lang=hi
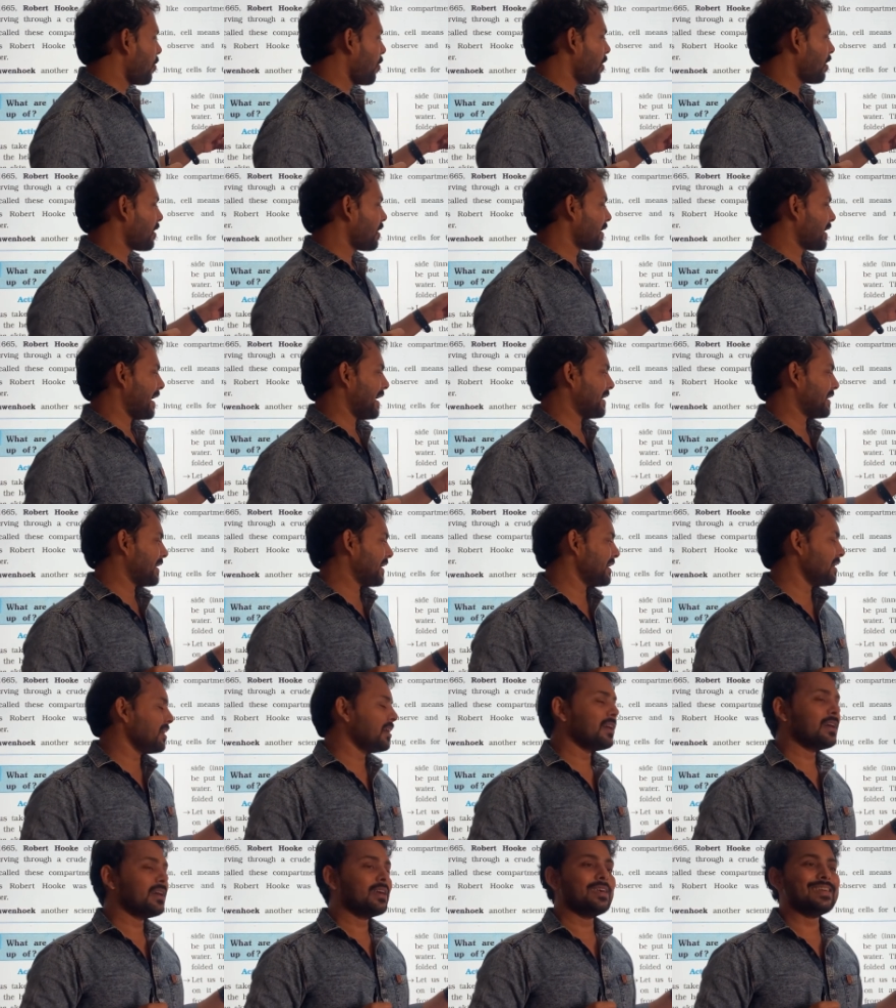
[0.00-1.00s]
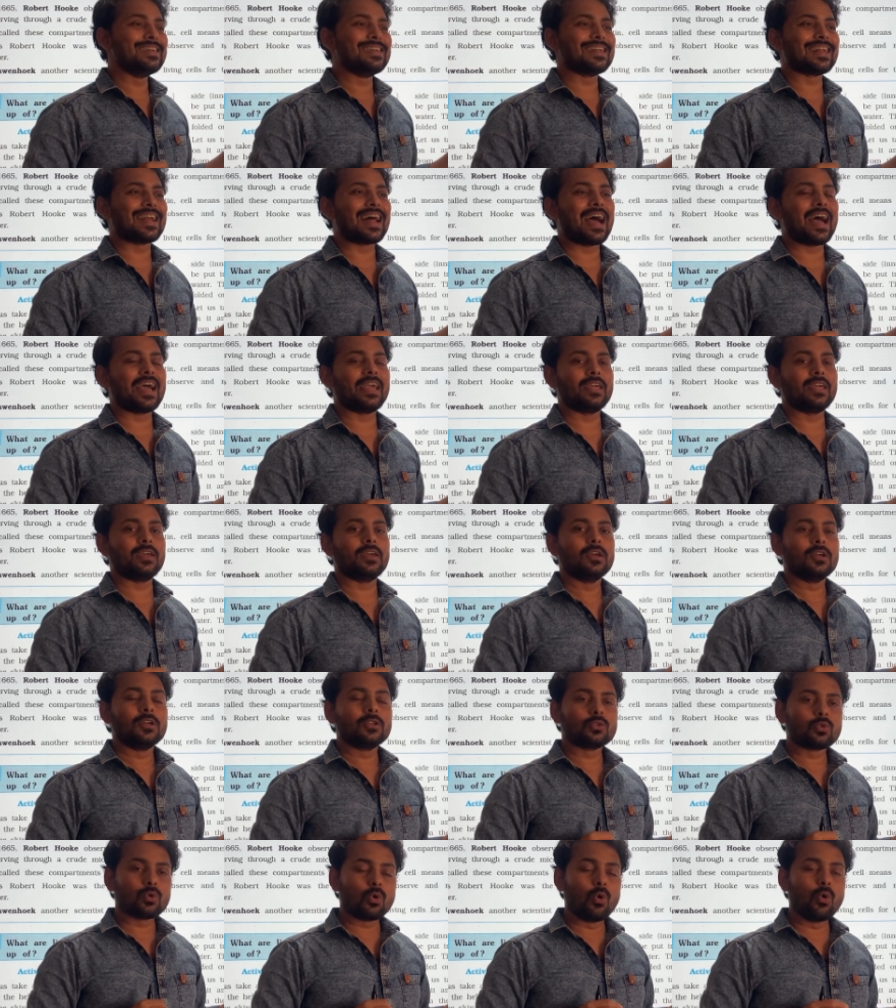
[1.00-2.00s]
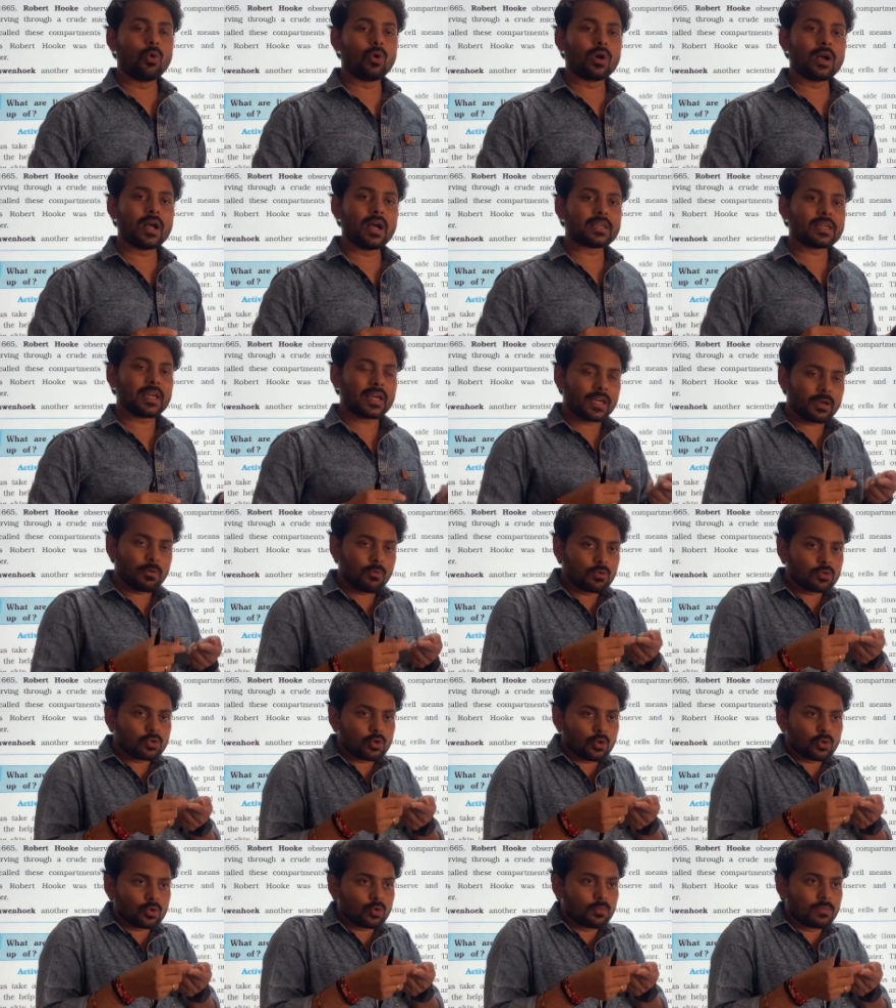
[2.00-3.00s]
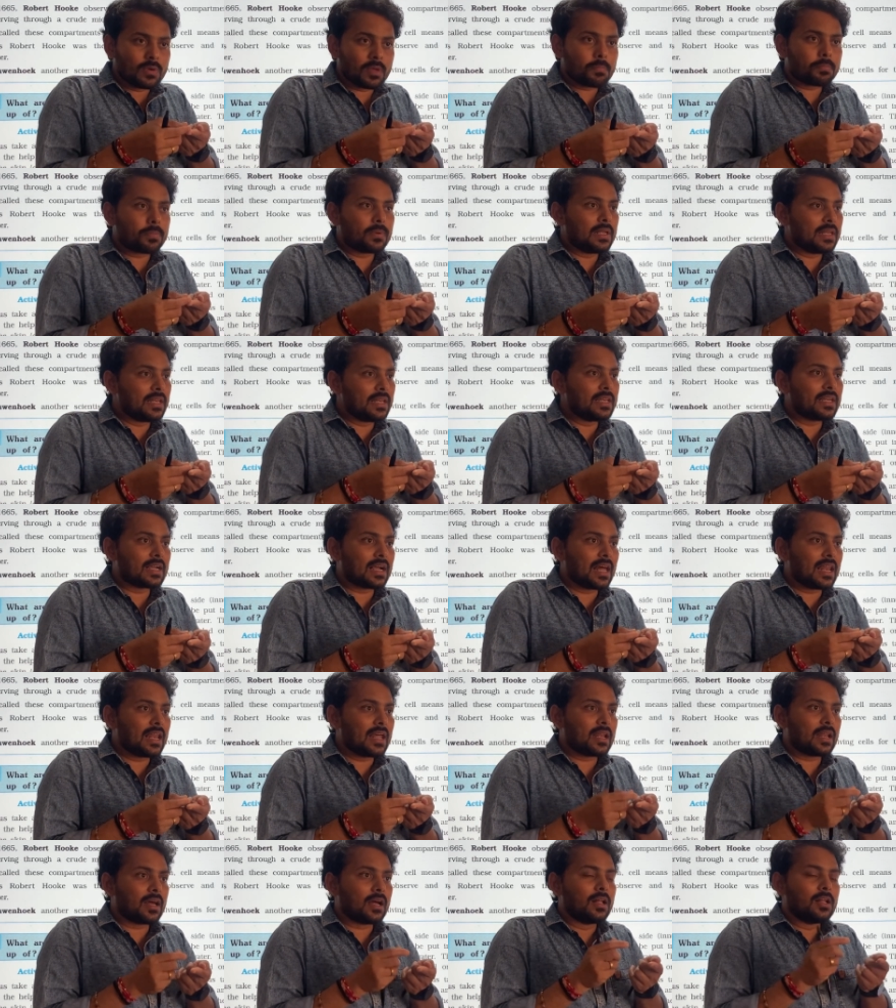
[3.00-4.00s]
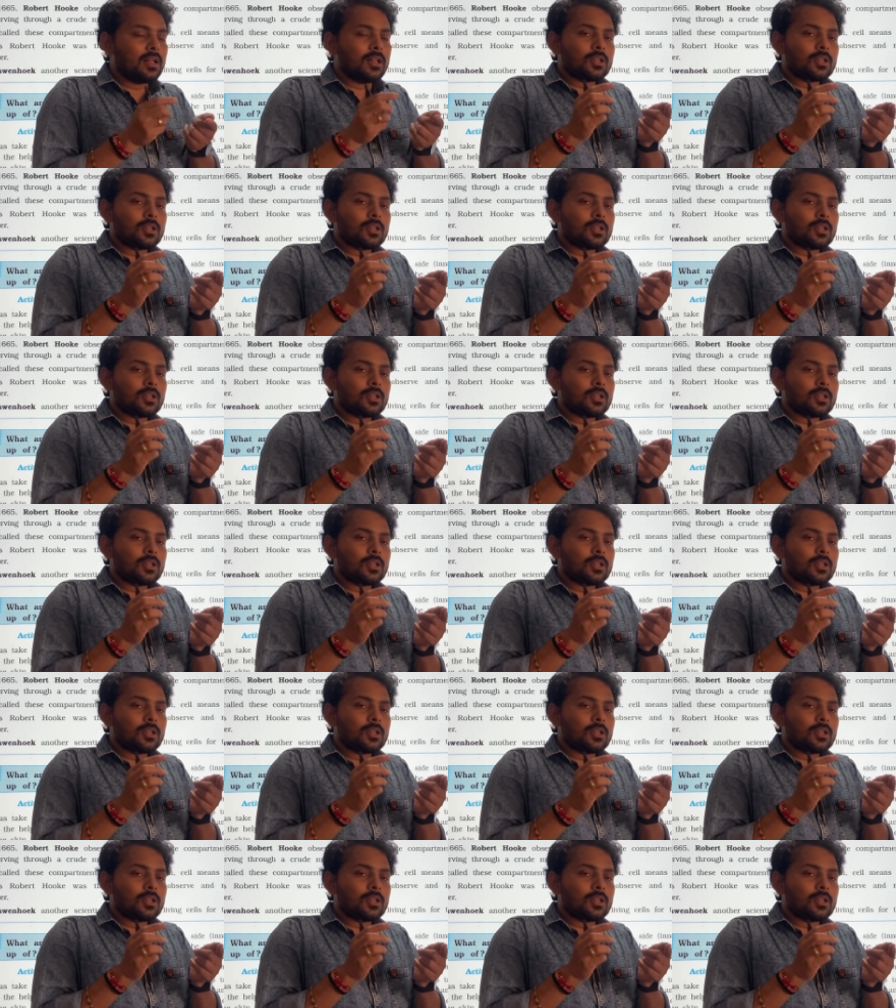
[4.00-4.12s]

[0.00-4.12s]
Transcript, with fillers: और गेटिंग ड्राई तो होगा क्या कि वो जो तुमने पील निकाला ना